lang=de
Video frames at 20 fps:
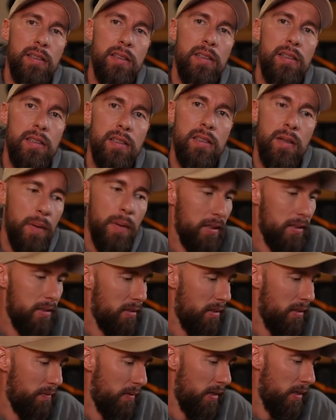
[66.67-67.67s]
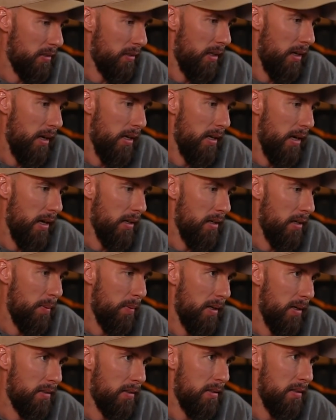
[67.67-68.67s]
in die Thematik der Falknerei
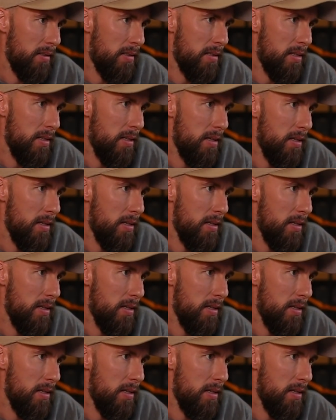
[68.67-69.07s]
einarbeiten.